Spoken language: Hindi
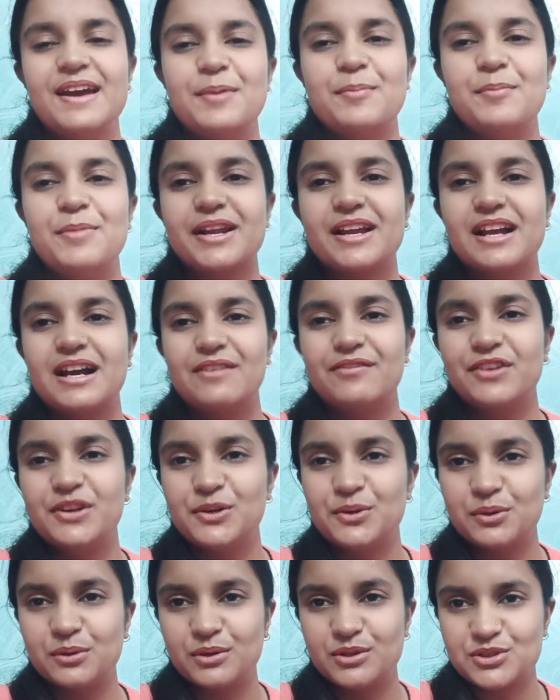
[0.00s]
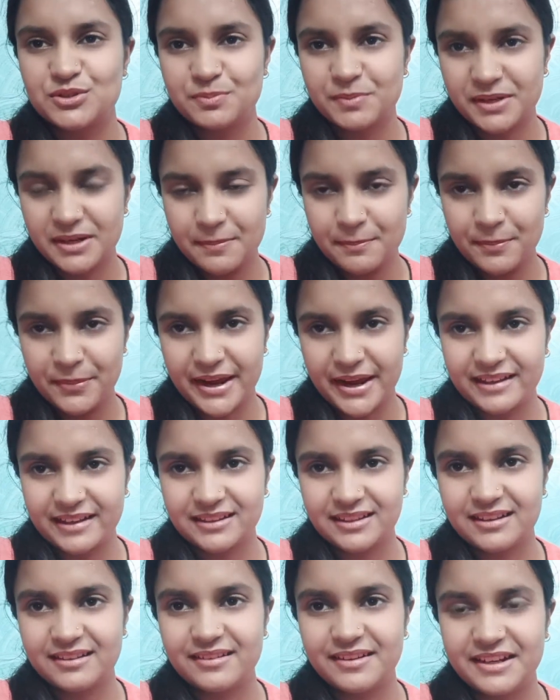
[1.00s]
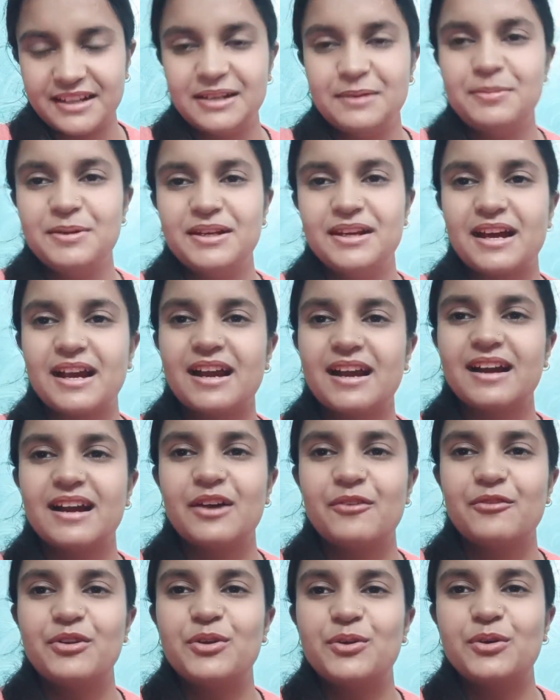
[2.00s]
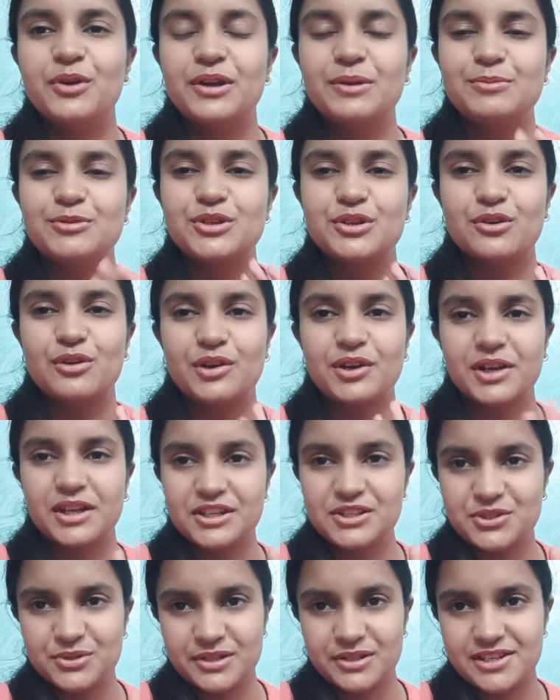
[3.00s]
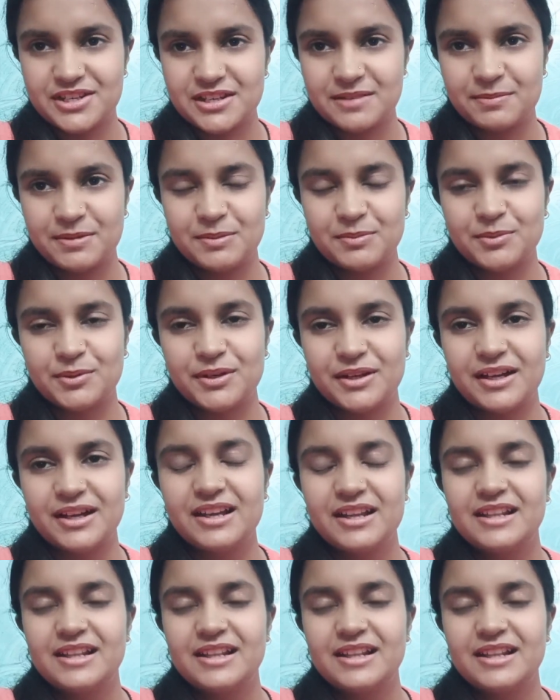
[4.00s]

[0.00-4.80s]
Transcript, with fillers: बट काफ़ी लोगों को जो मेरा प्रैंक था रियल भी लगा काफ़ी लोगों ने मुझे कॉन्ग्रेचुलेसन भी बोला